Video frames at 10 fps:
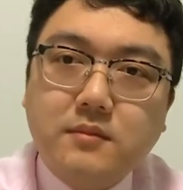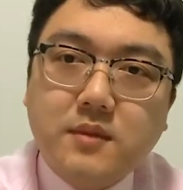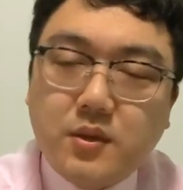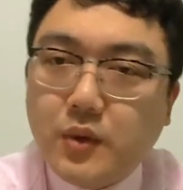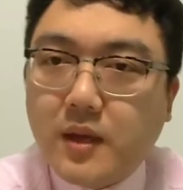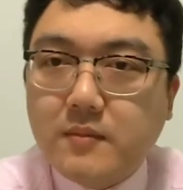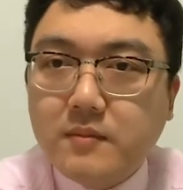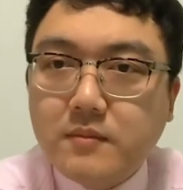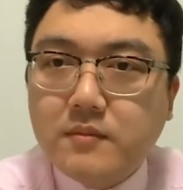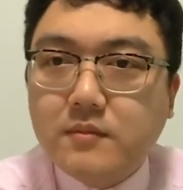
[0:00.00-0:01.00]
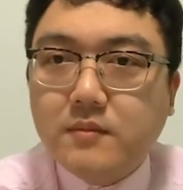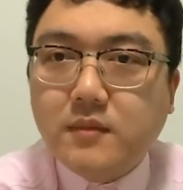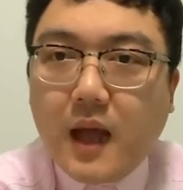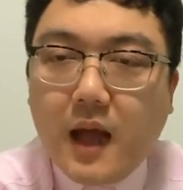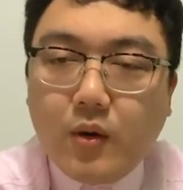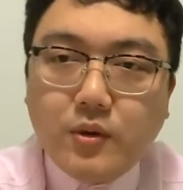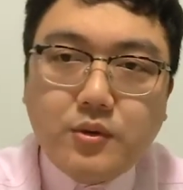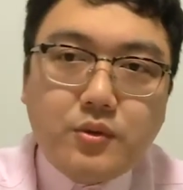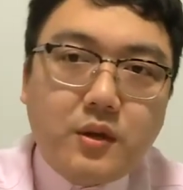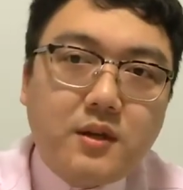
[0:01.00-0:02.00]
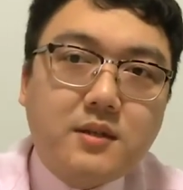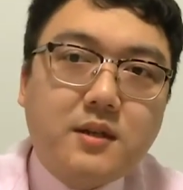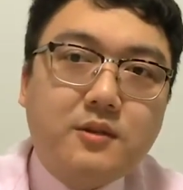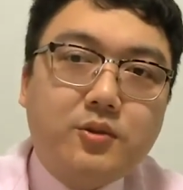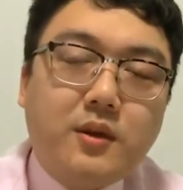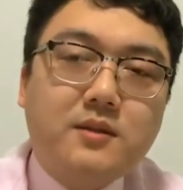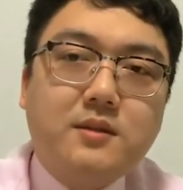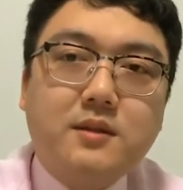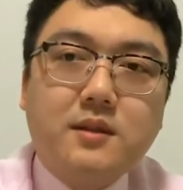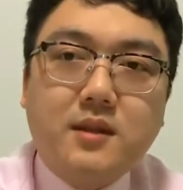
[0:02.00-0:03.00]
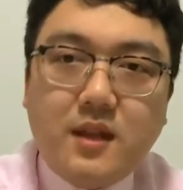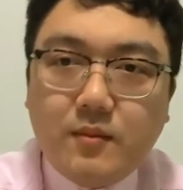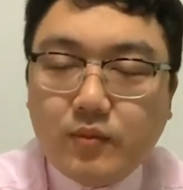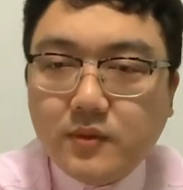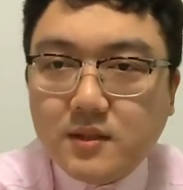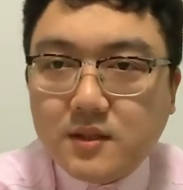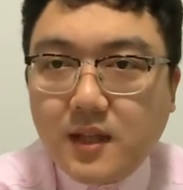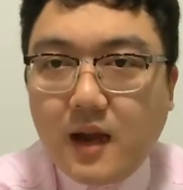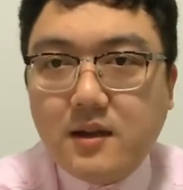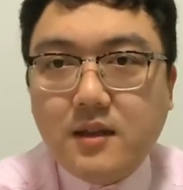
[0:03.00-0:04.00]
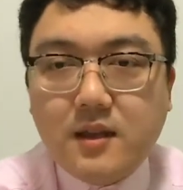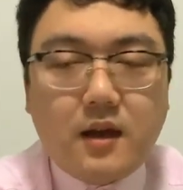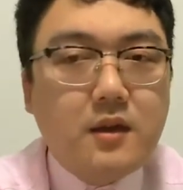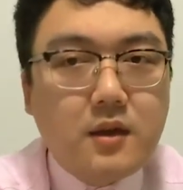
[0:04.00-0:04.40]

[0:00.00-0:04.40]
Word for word: 一员，他会学着这个圈子内部的其他人一样，